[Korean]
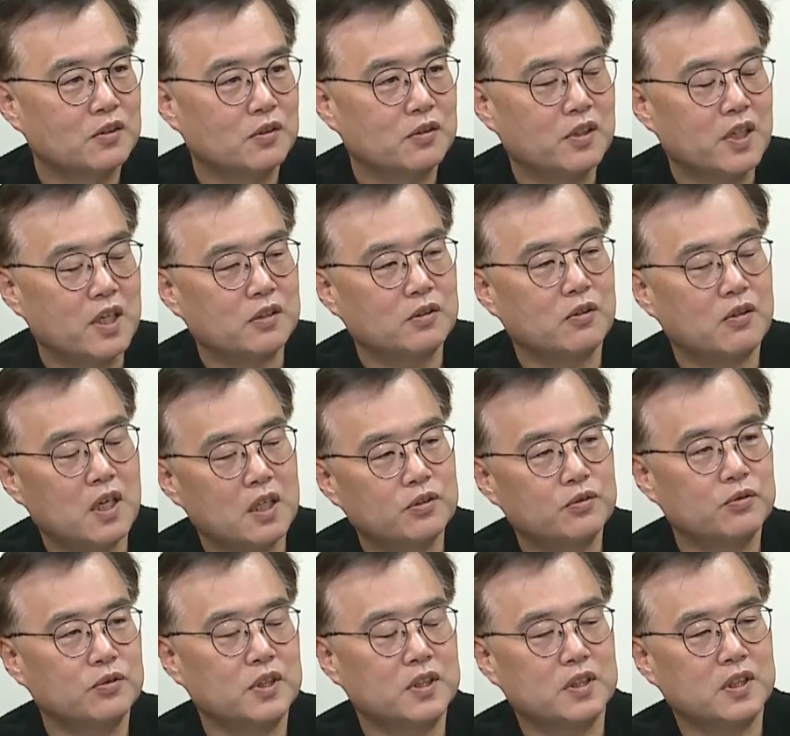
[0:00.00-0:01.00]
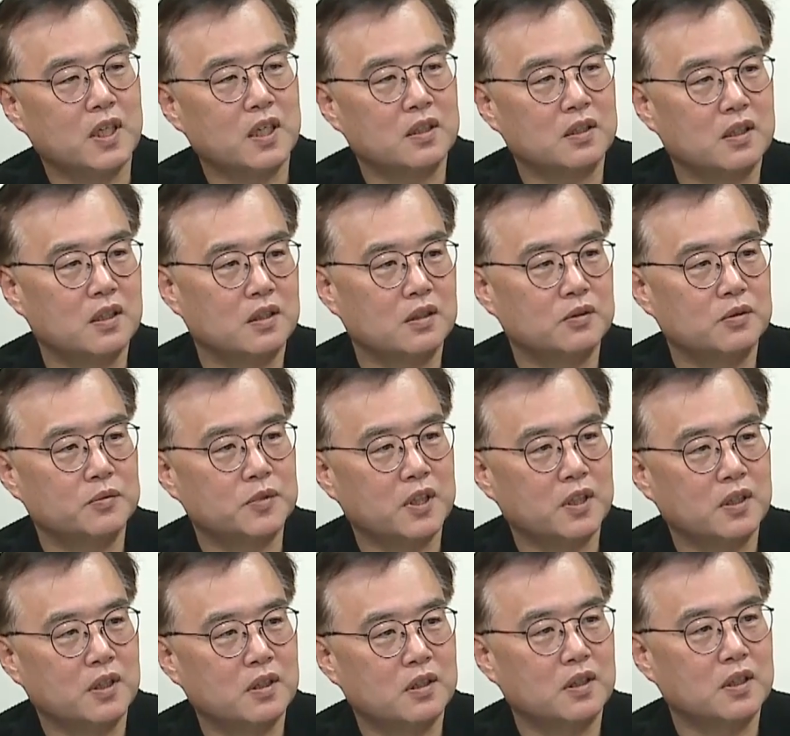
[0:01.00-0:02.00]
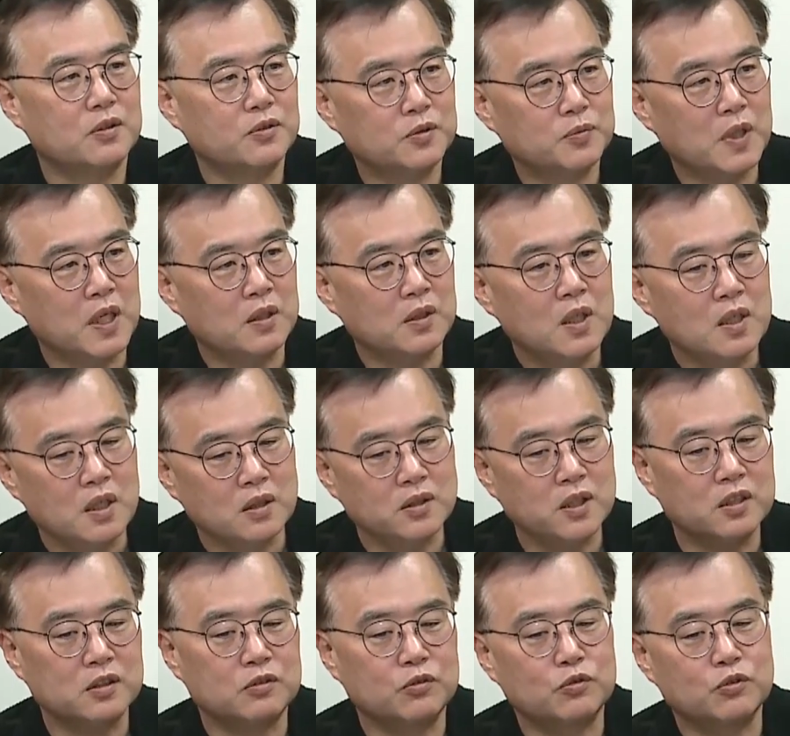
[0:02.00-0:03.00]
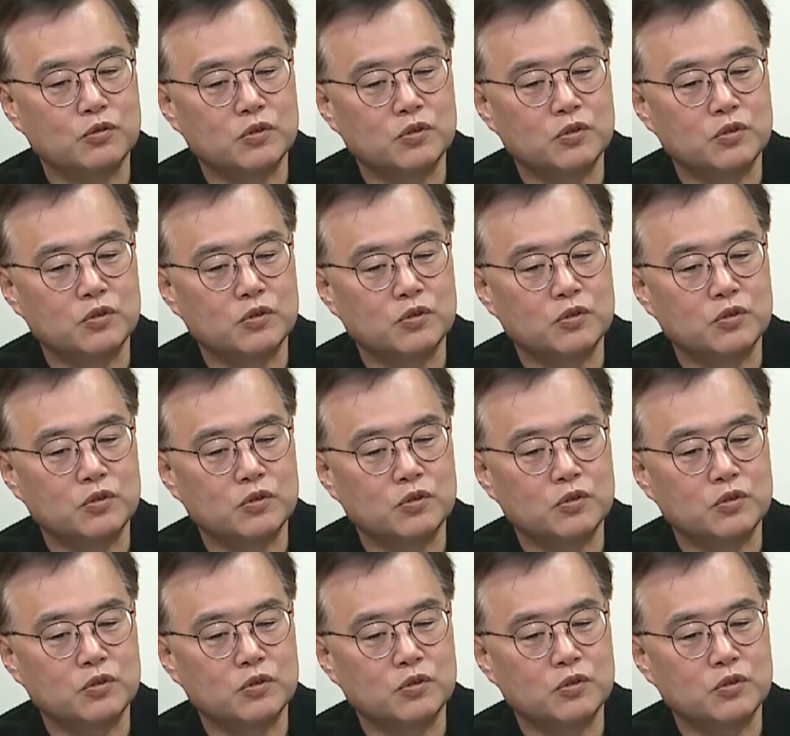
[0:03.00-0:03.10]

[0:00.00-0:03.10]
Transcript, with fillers: 저는 해석할 수 있지 않을까라는 네. 좀 생각을 하고 있습니다. 음. 근데